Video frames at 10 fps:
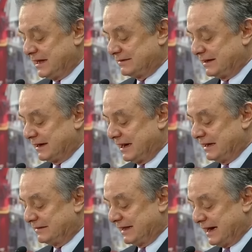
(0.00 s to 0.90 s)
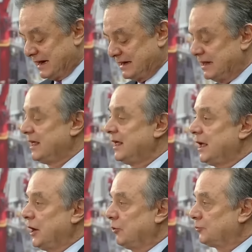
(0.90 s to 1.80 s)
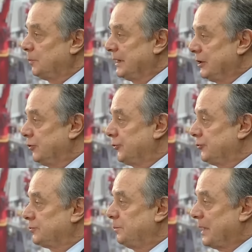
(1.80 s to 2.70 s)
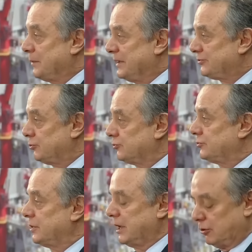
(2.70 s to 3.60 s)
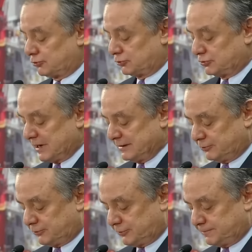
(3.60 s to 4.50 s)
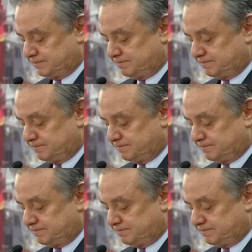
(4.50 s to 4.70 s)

que se realizarán en los periodos previstos en los contratos.